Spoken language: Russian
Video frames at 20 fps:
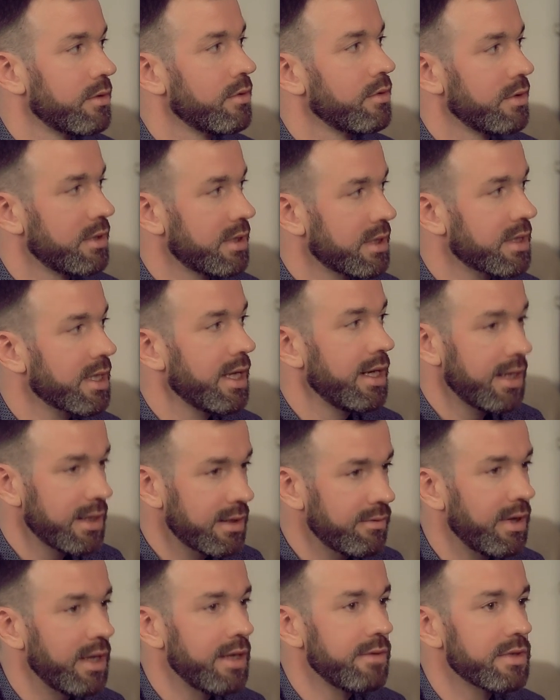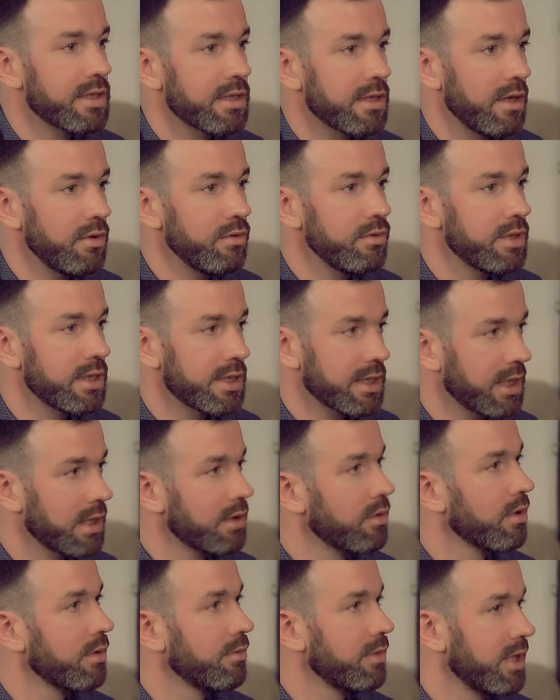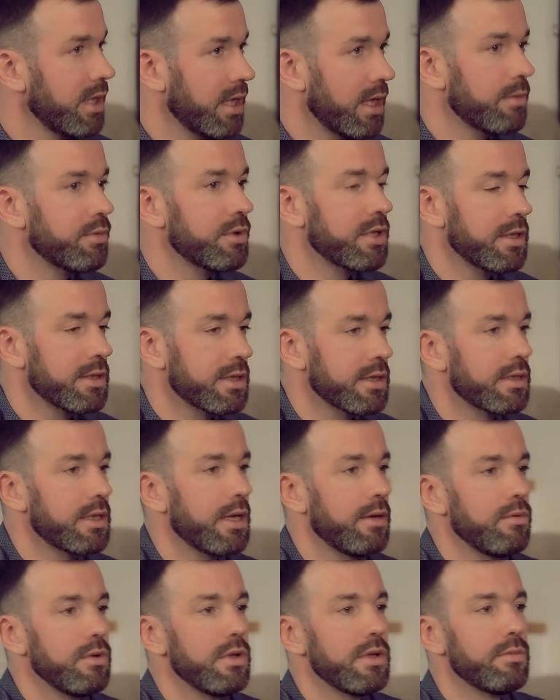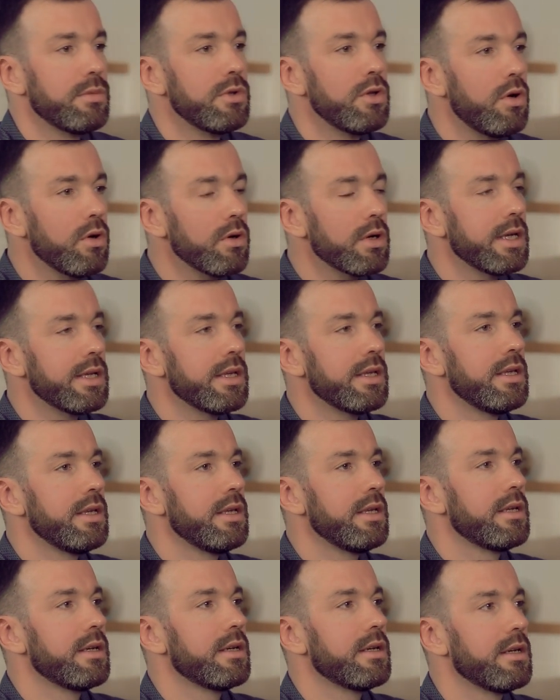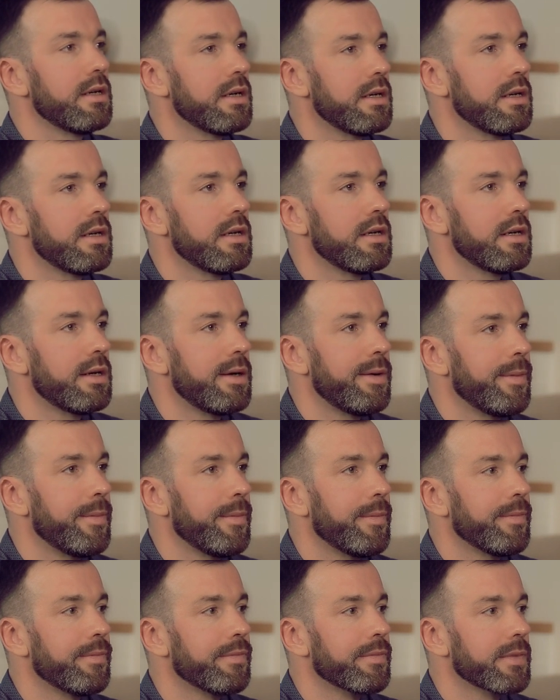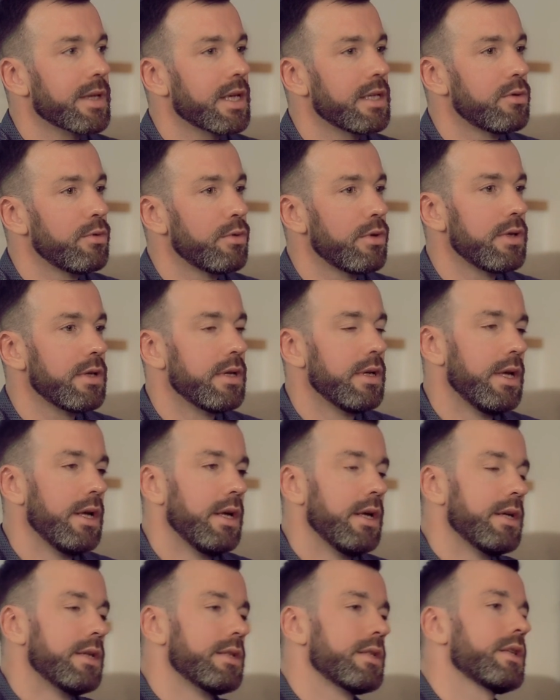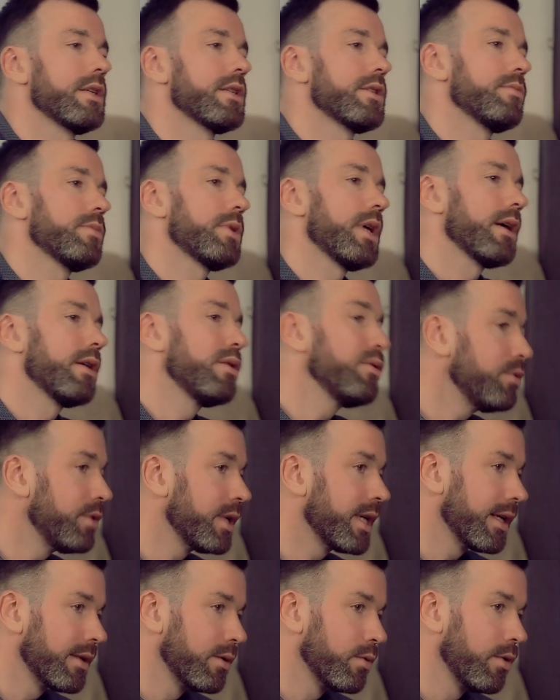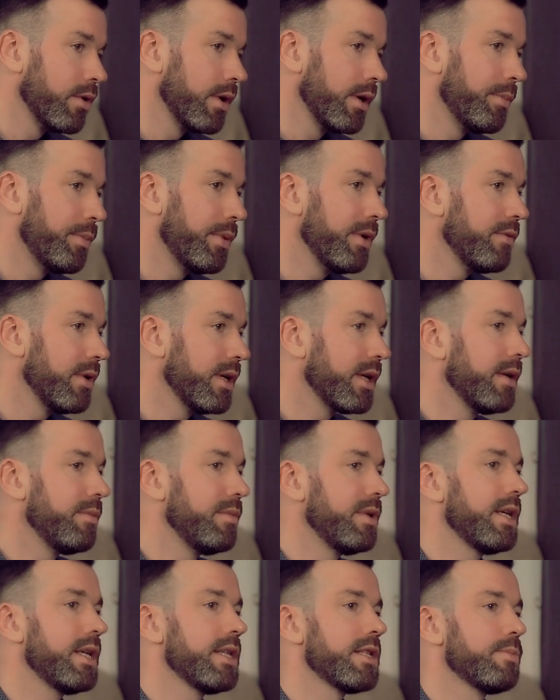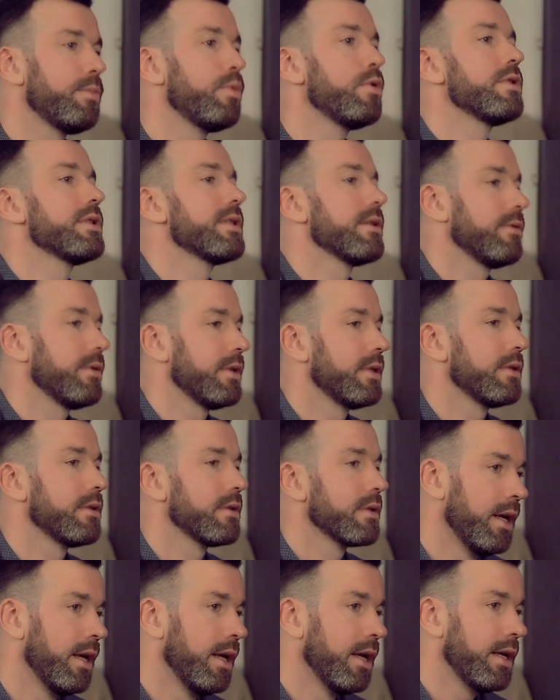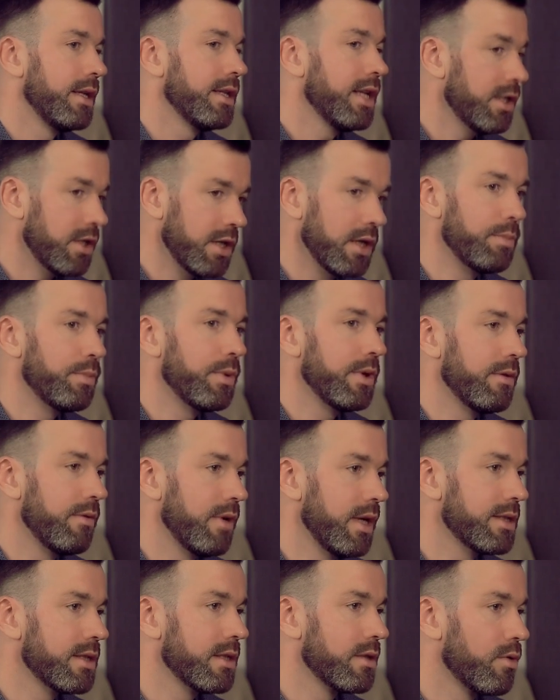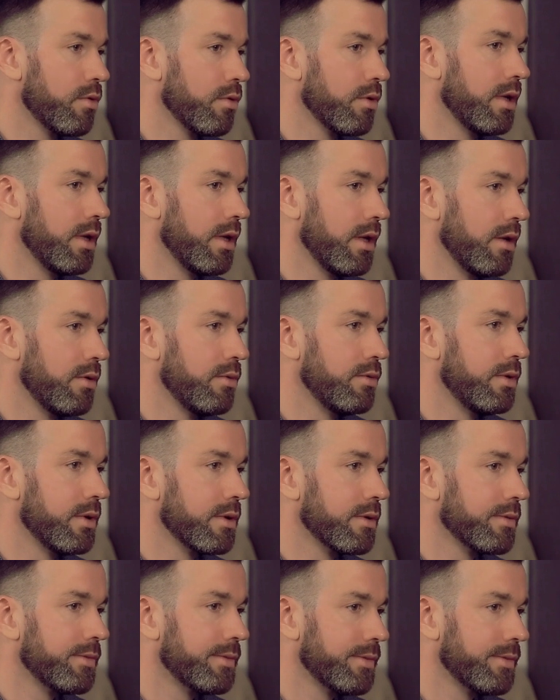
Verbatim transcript: То есть стали отваливаться люди, с которыми я общался довольно много, и э, которые, скажем так, люди, которые привыкли меня использовать. И начали появляться другие люди.